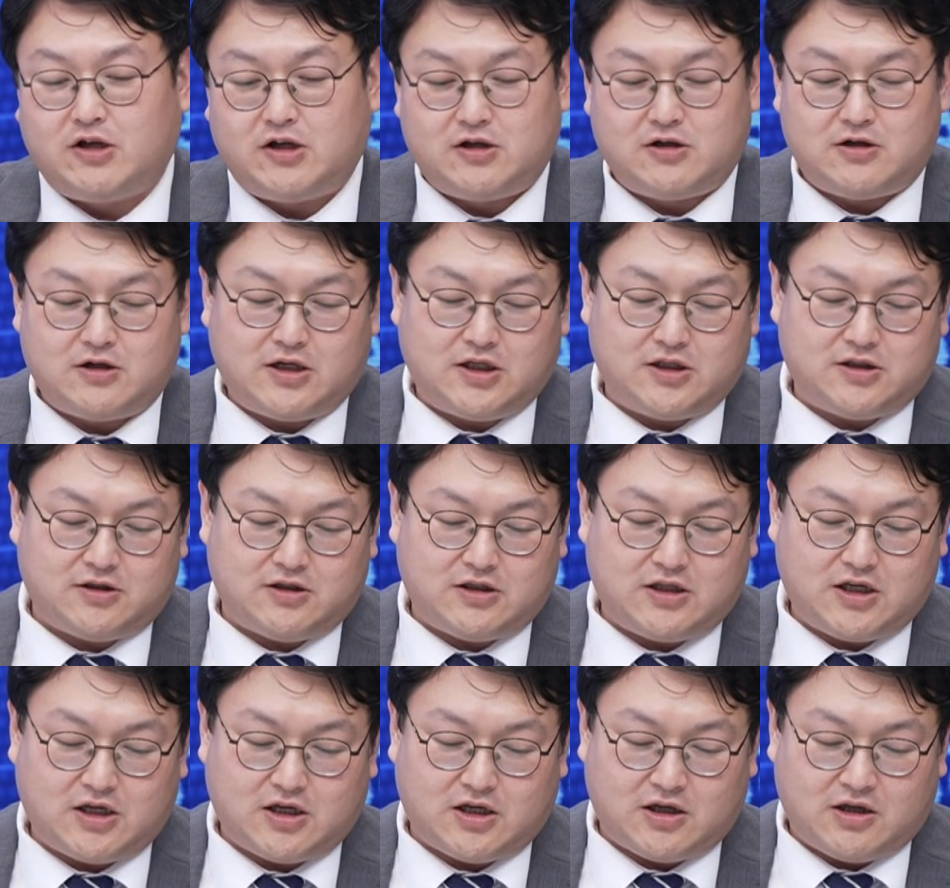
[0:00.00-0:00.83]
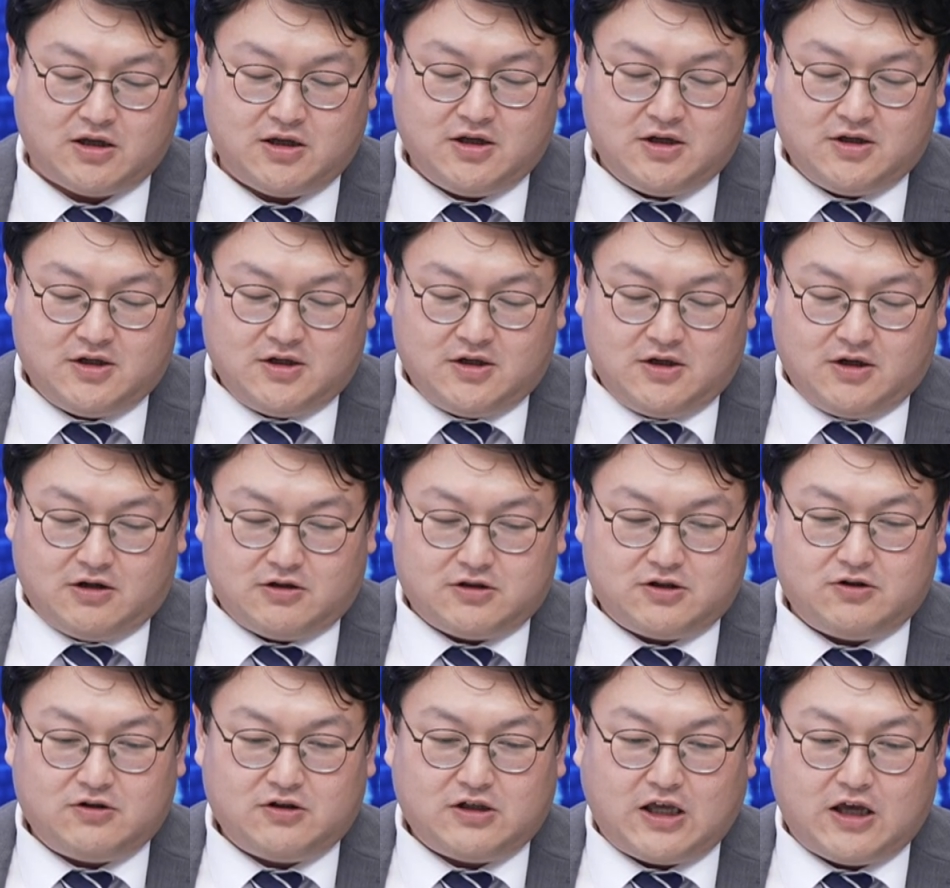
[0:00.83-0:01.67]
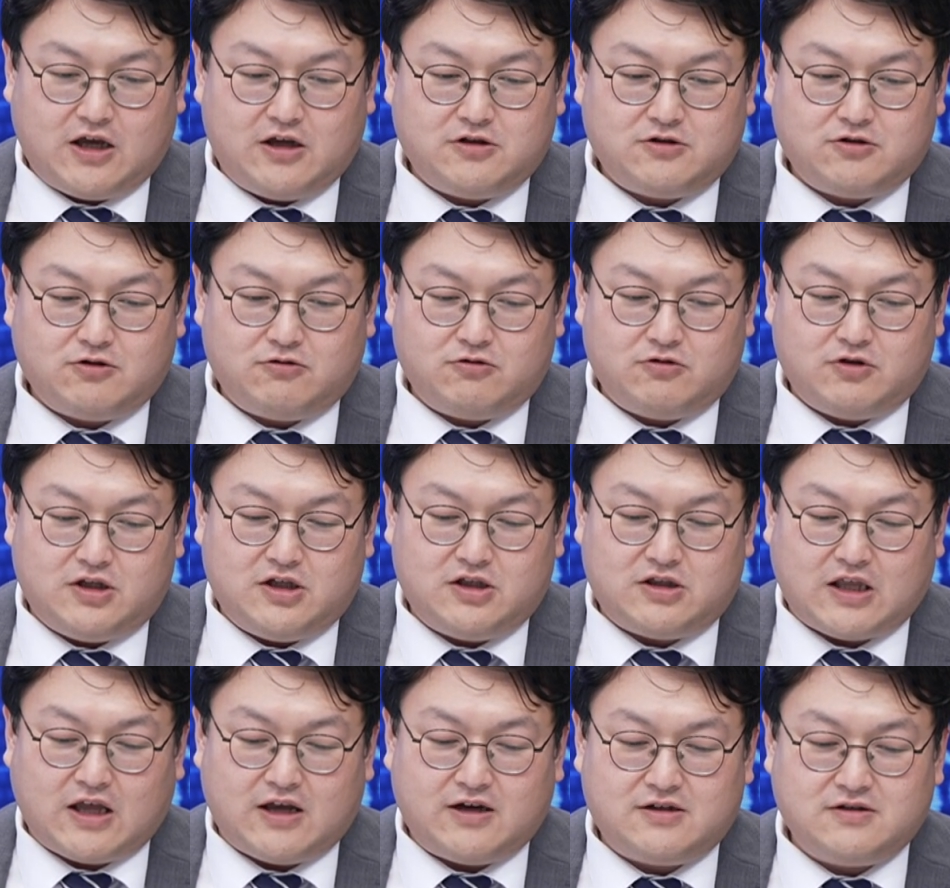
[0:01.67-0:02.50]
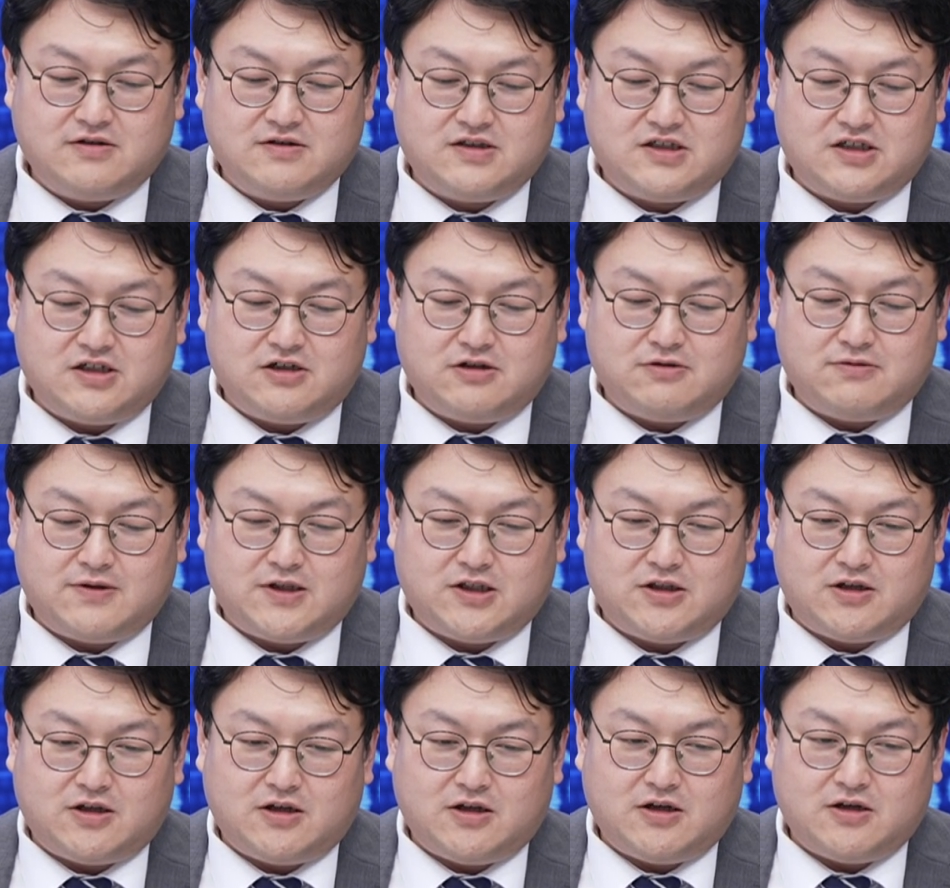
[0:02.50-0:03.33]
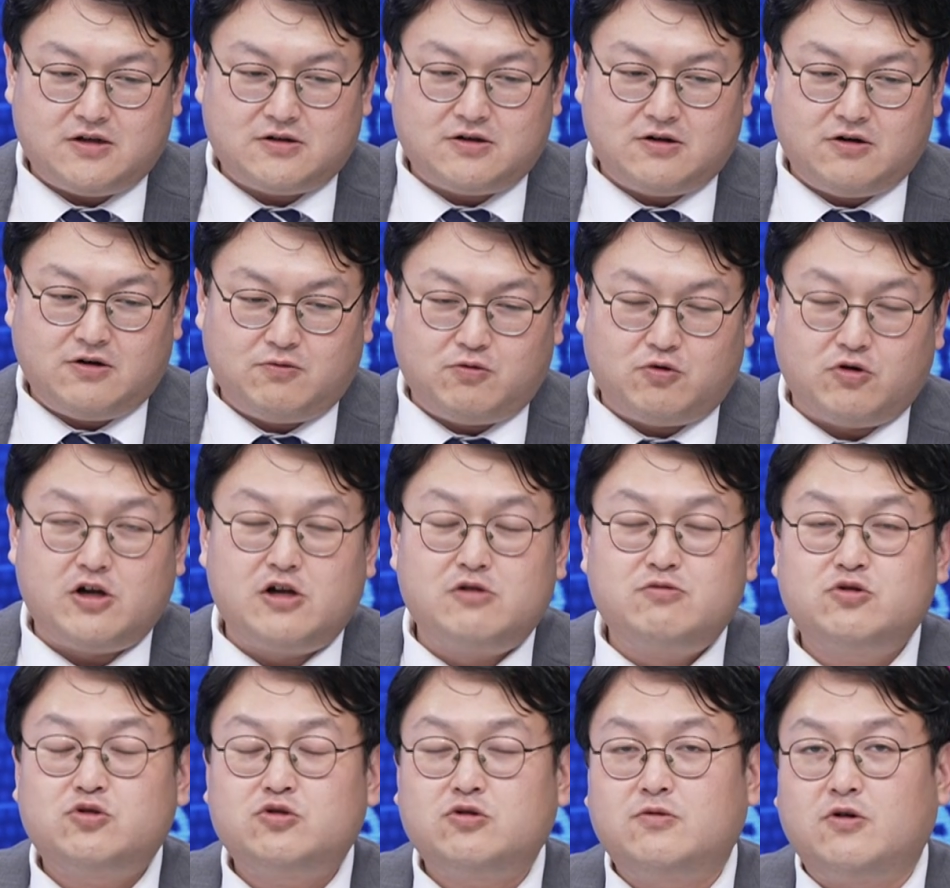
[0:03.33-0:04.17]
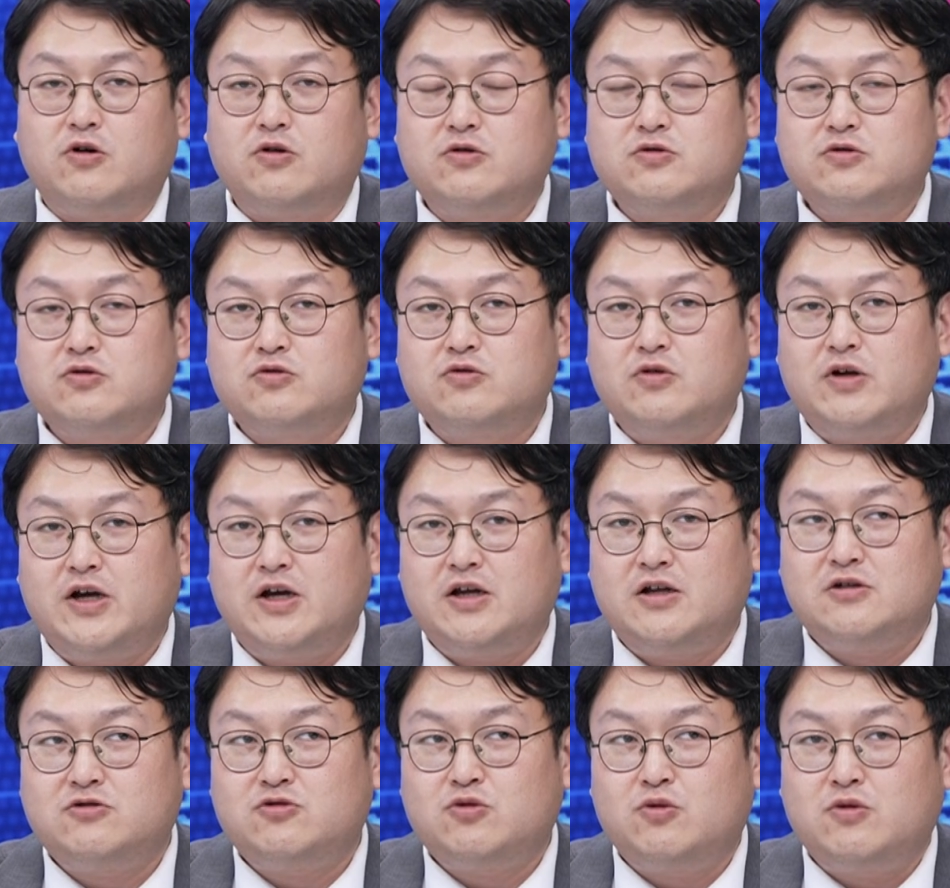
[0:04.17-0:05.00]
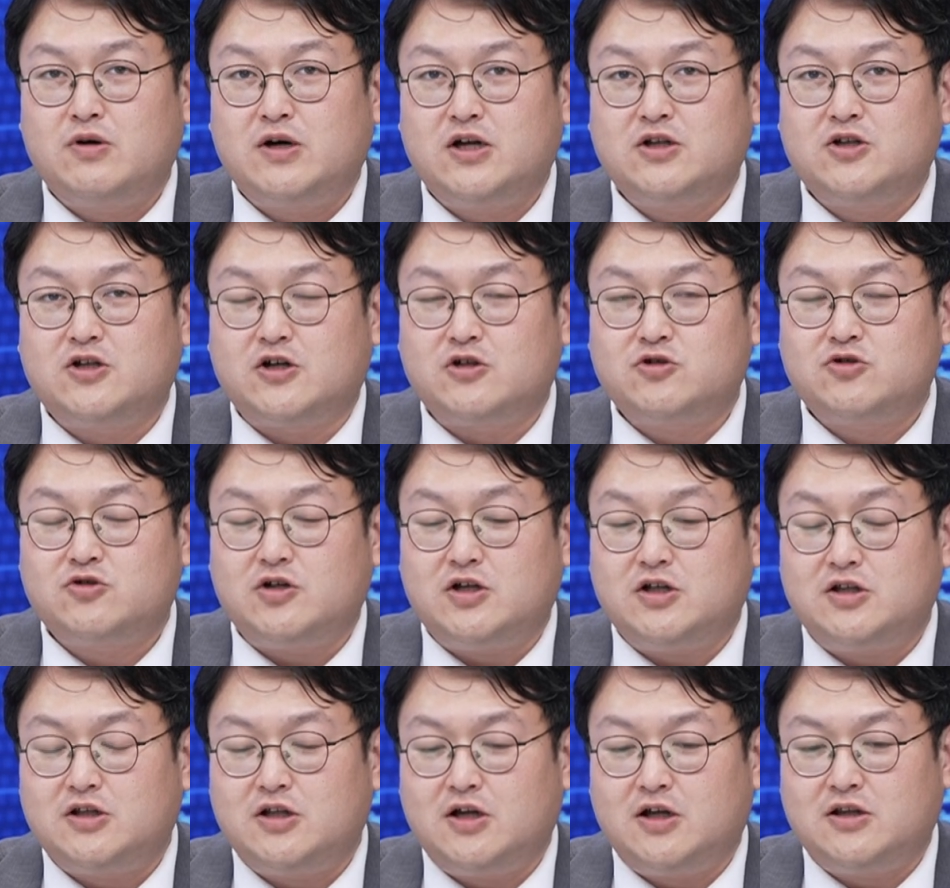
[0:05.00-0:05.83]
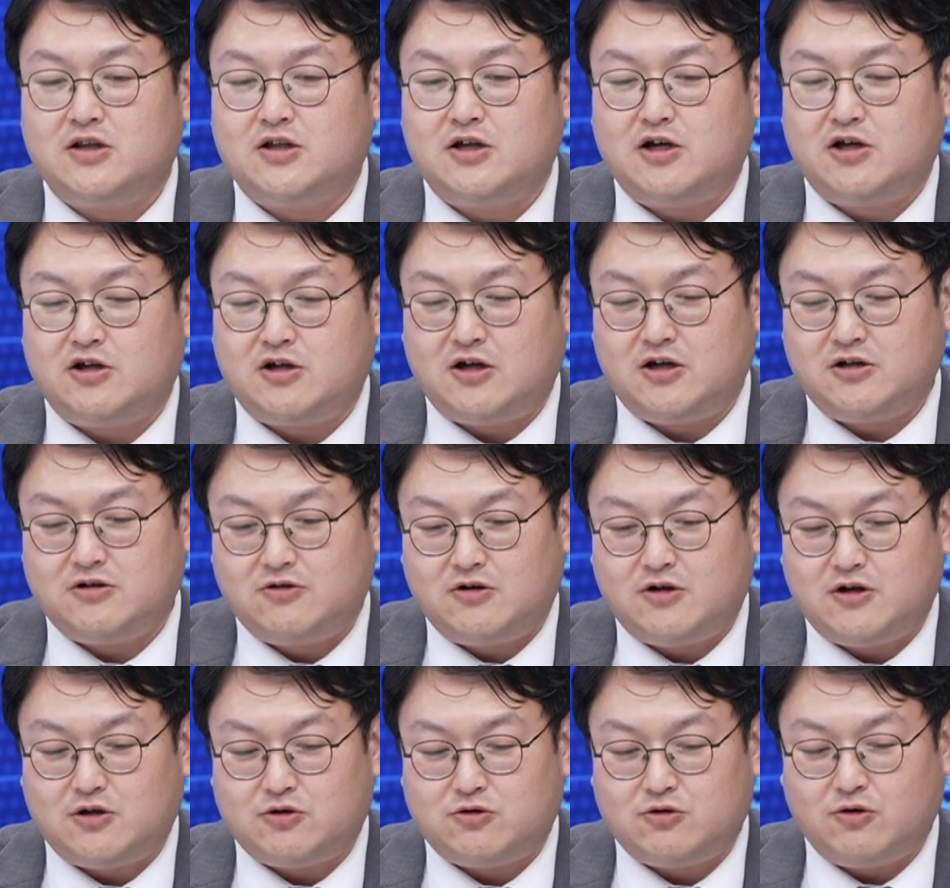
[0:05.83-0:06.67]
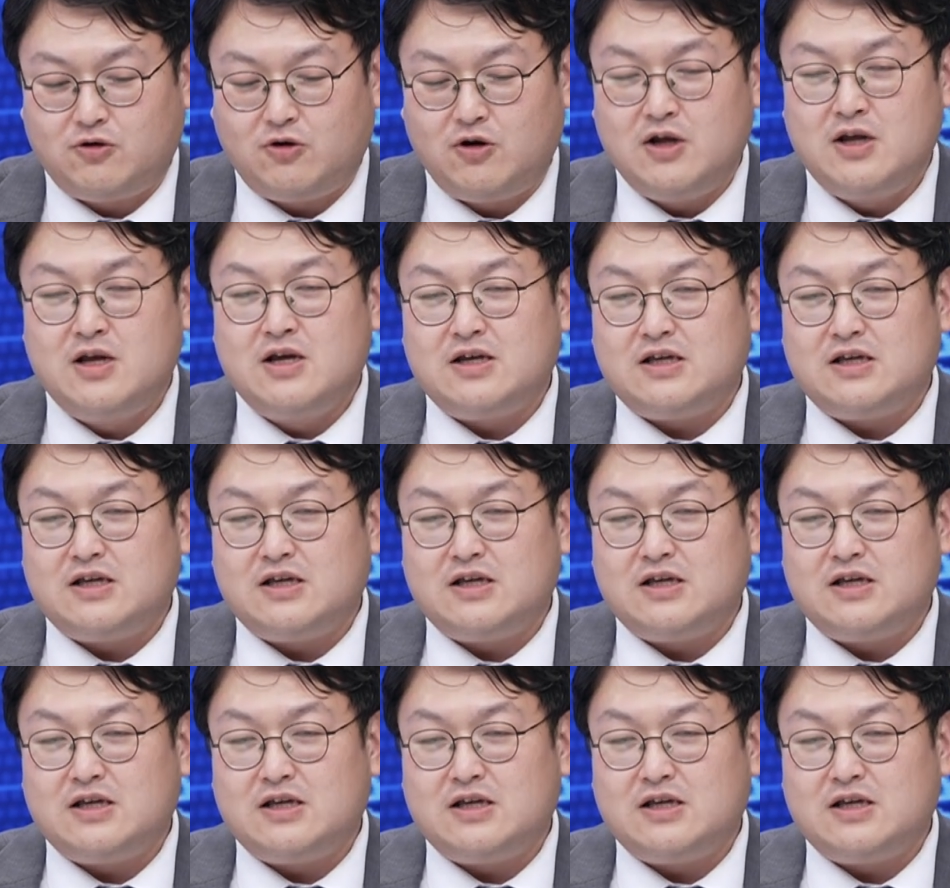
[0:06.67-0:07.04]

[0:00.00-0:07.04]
얘기를 하는데 저는 개인적으로 이 대금 지급에 대해서 뭐 일부 좀 어느 정도 해소가 될 수 있단다 하더라도